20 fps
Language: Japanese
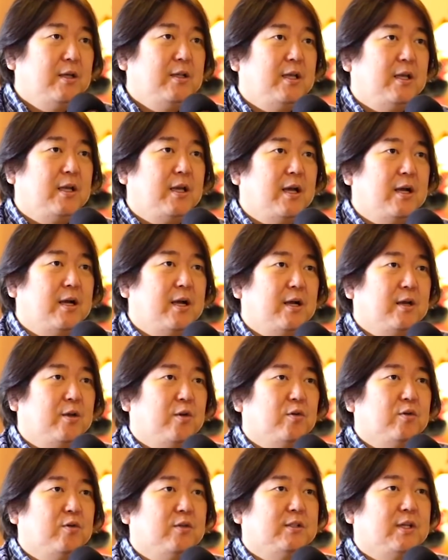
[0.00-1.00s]
人間関
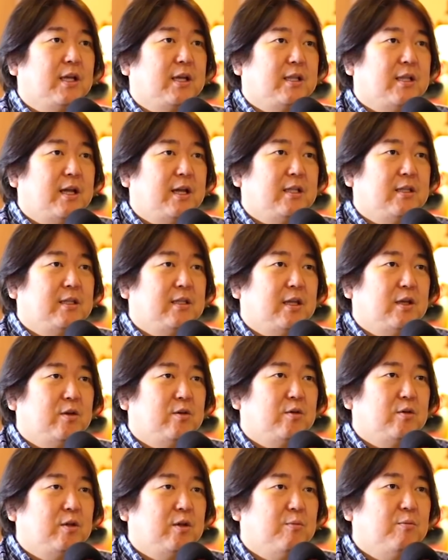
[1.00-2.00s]
係を良くしていきたいっていう
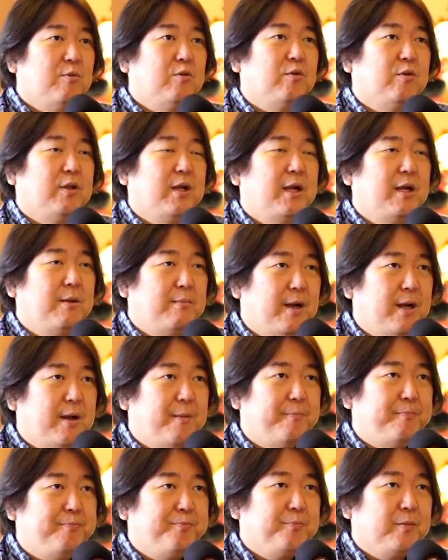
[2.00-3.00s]
ふうに思うのであれ
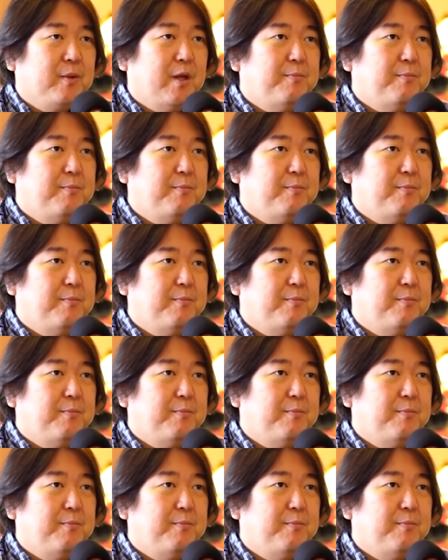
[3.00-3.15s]
ば、うん、